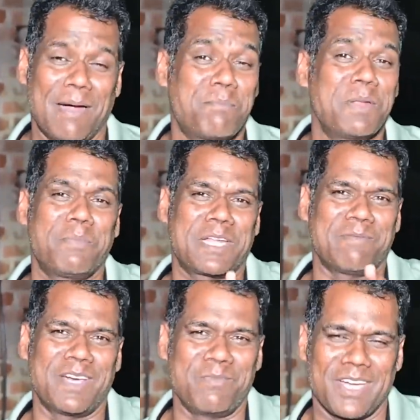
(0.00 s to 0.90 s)
அப்படிப்பட்ட
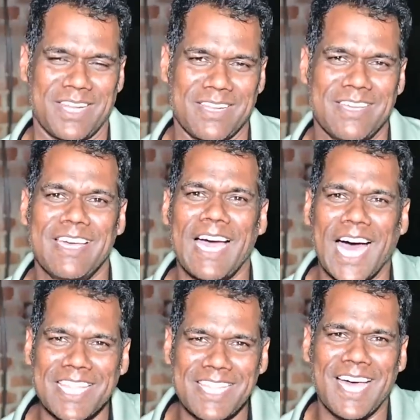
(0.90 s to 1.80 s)
மருமகன்
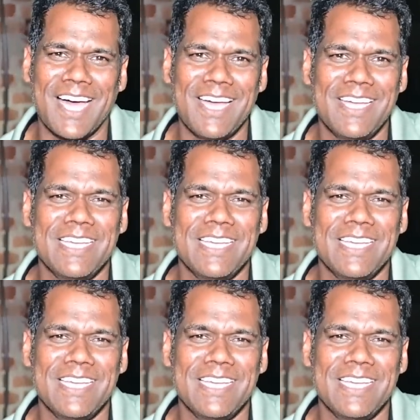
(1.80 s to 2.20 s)
அதுதான்